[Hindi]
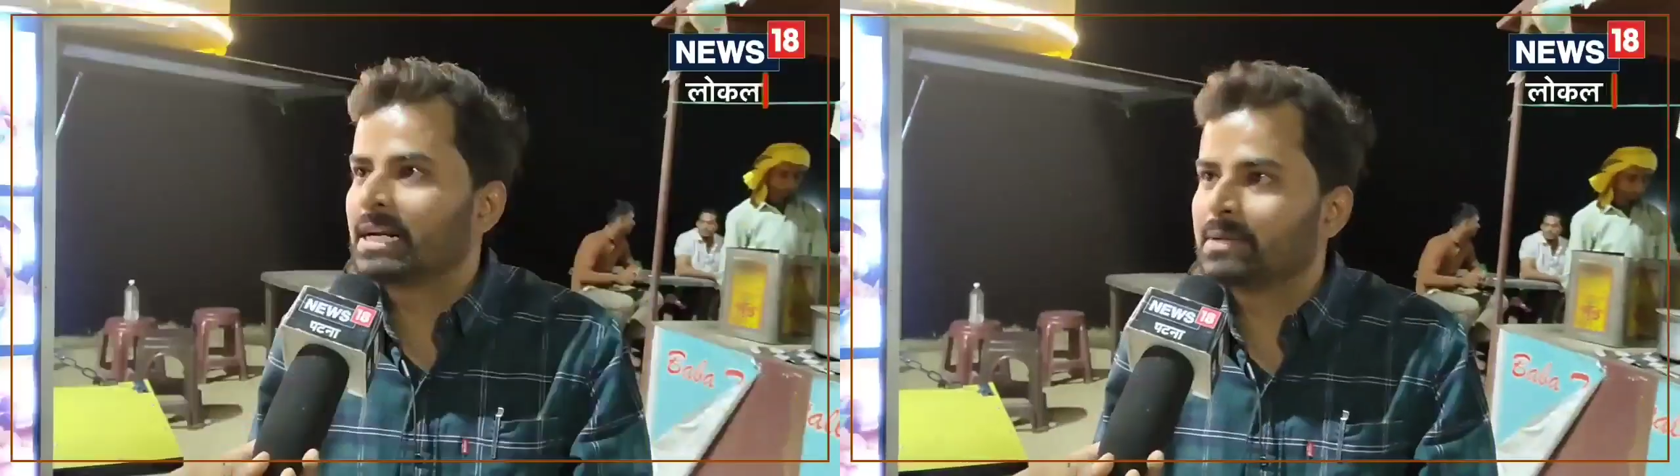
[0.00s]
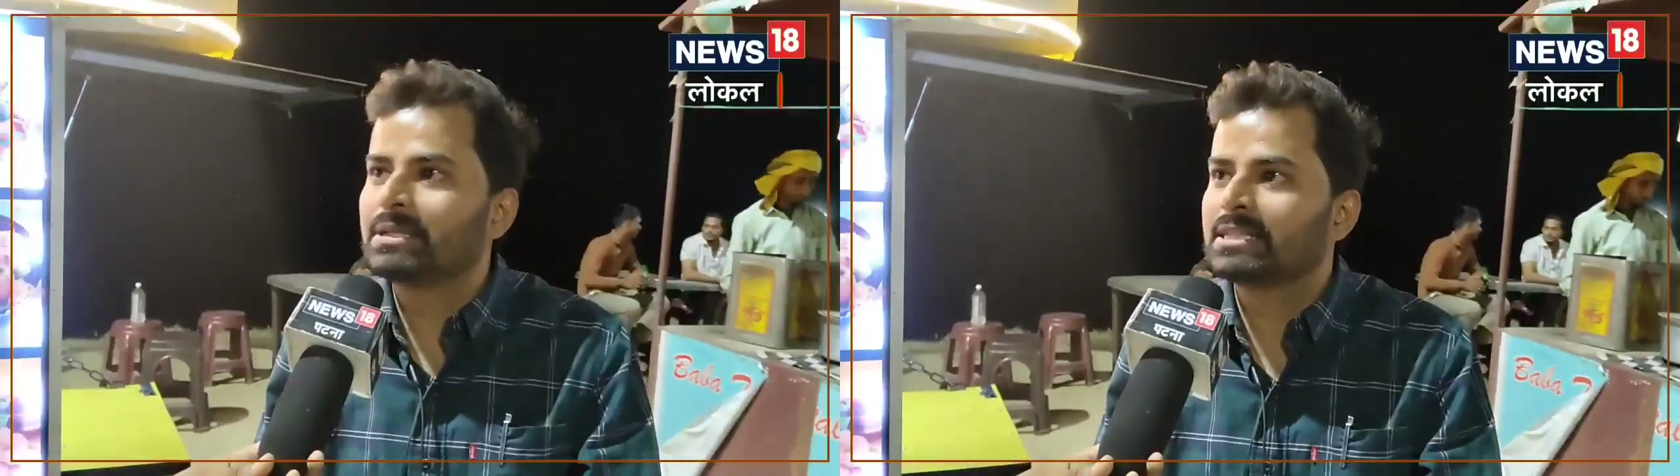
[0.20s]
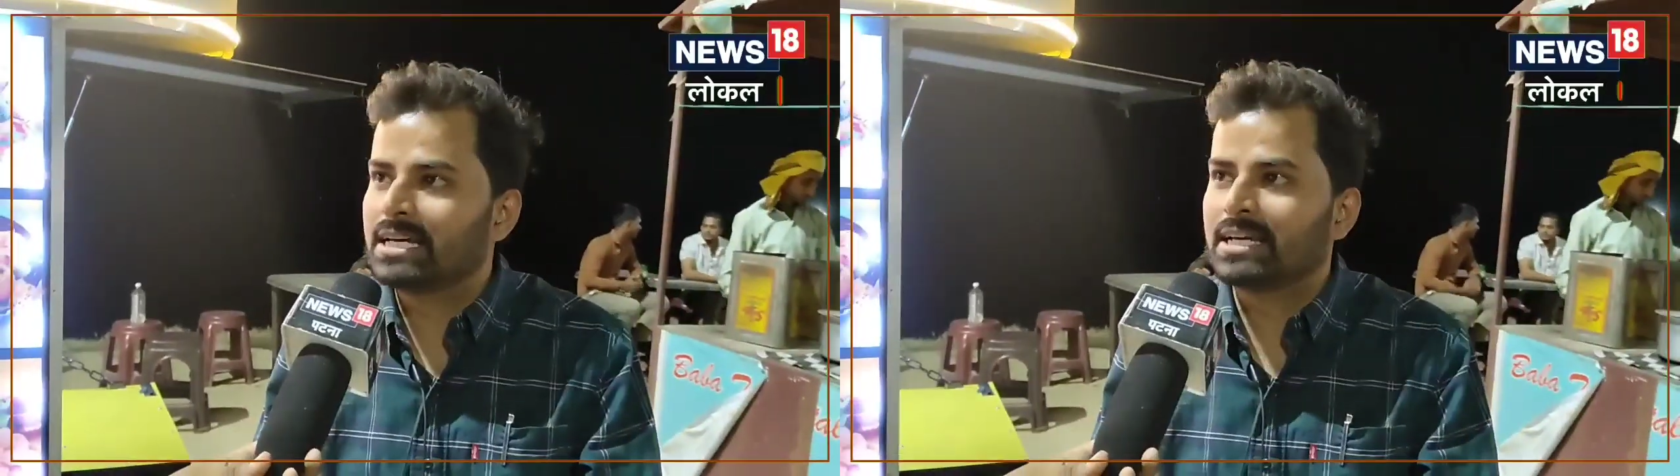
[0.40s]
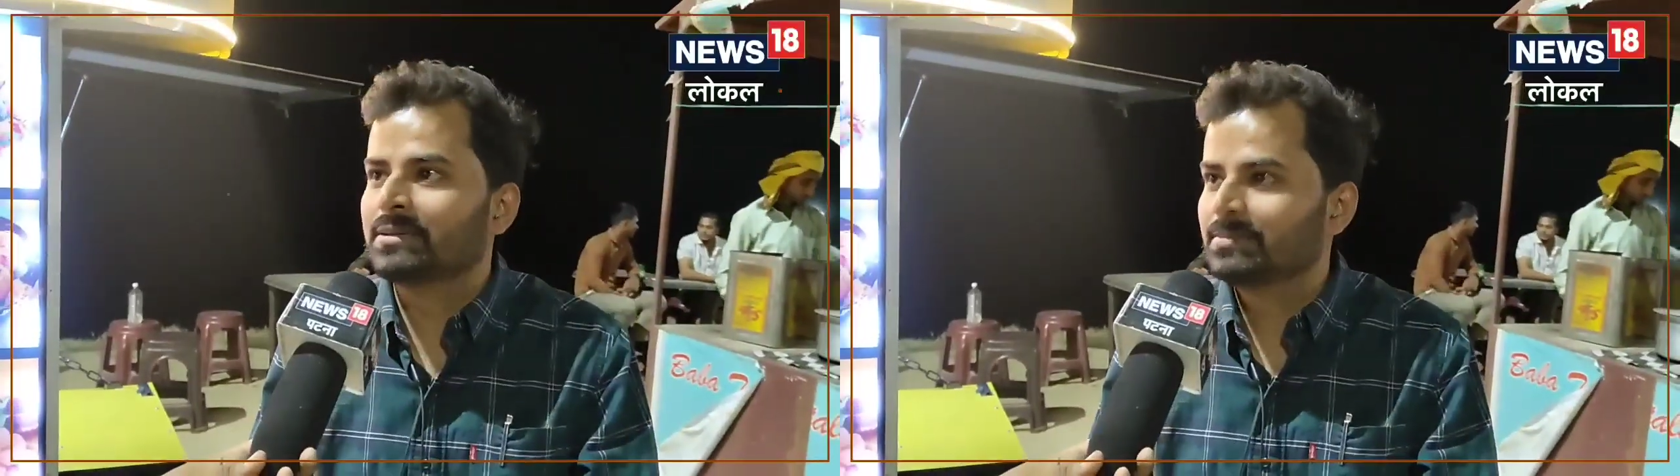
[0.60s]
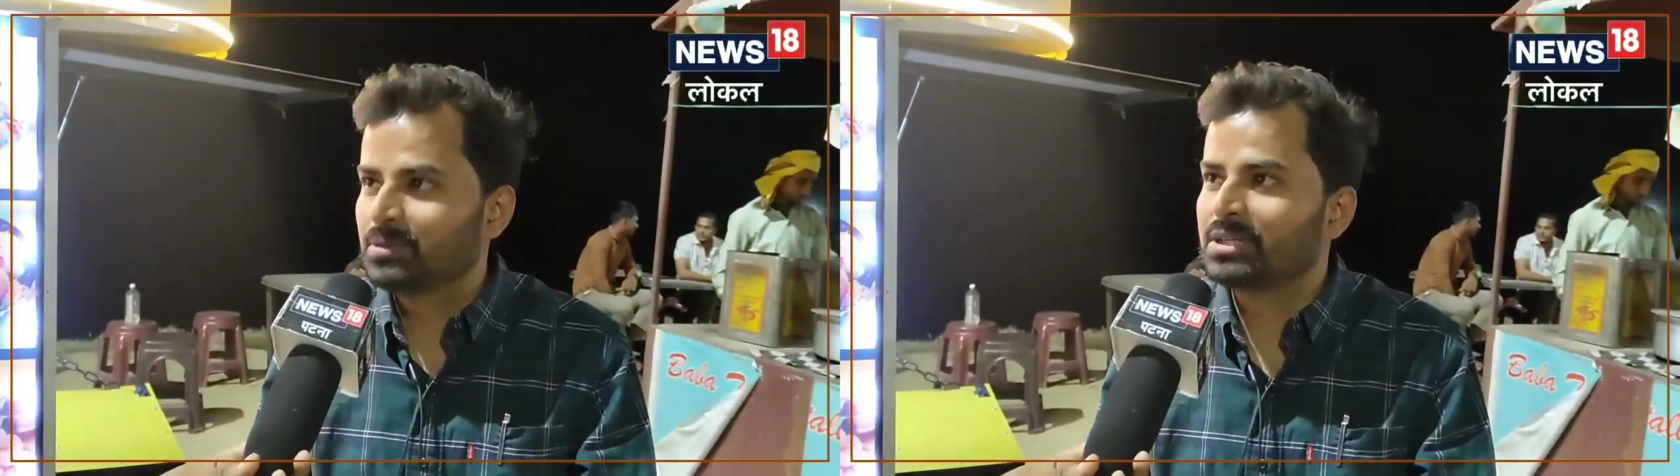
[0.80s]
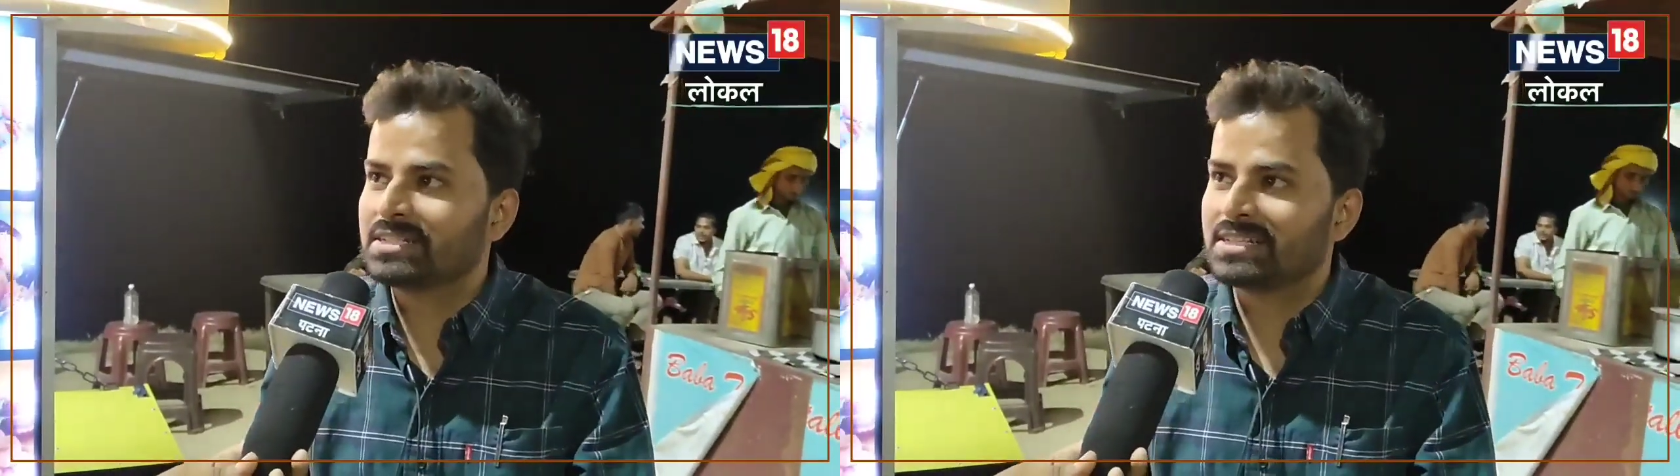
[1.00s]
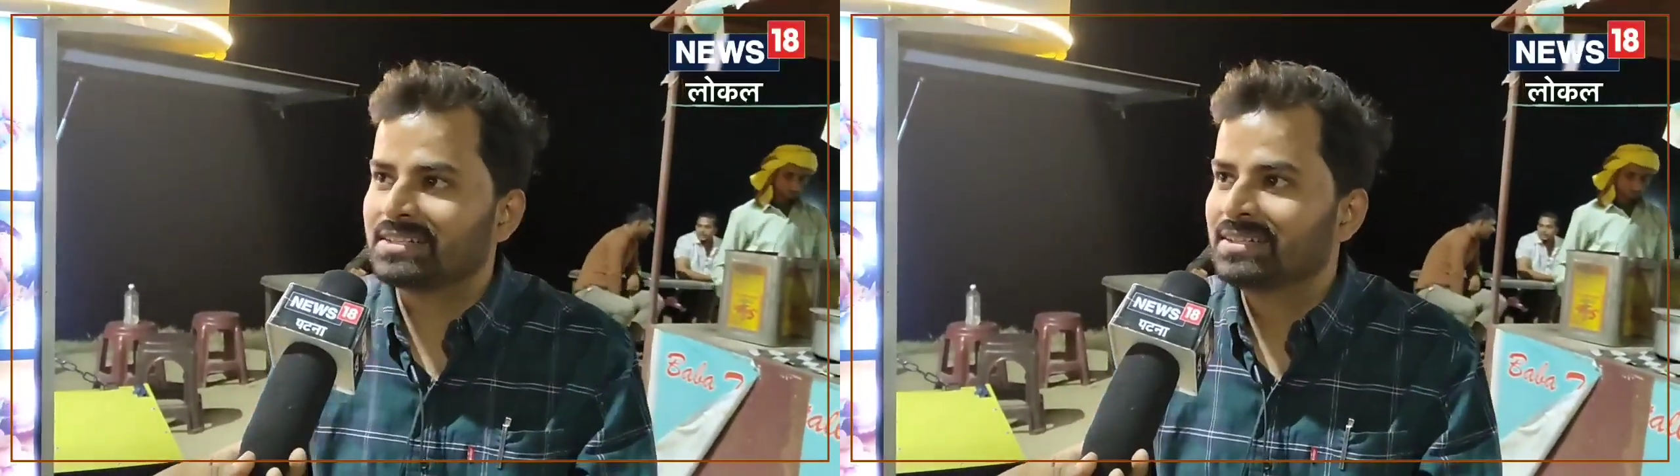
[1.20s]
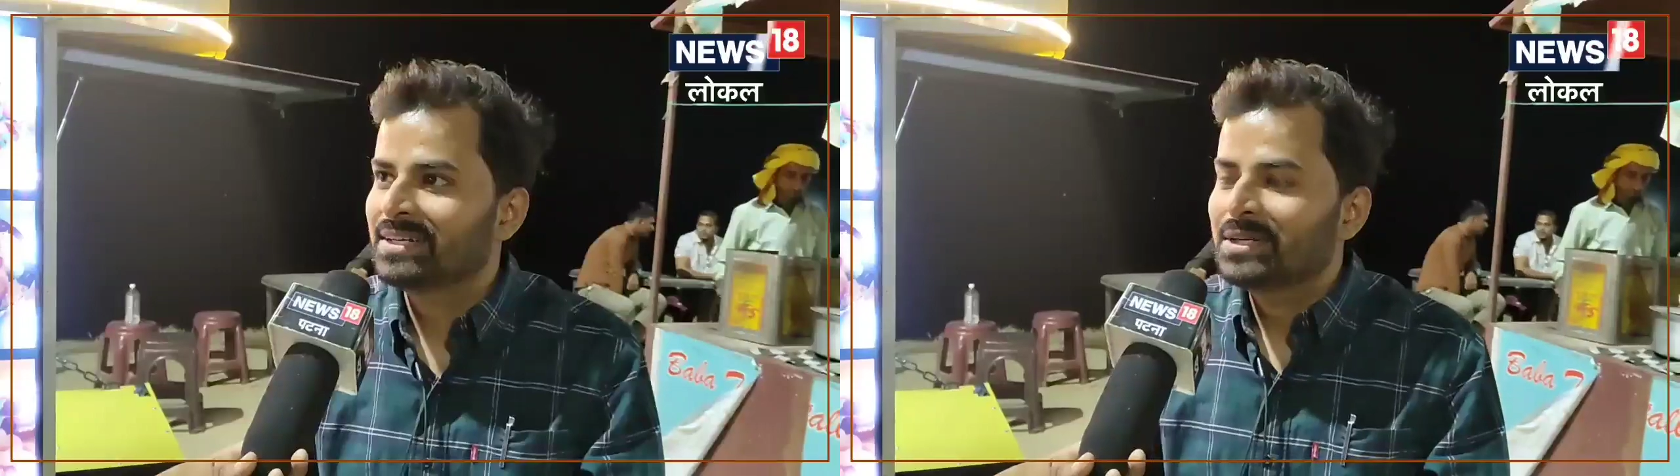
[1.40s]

पानी मिलता है पूड़ी के साथ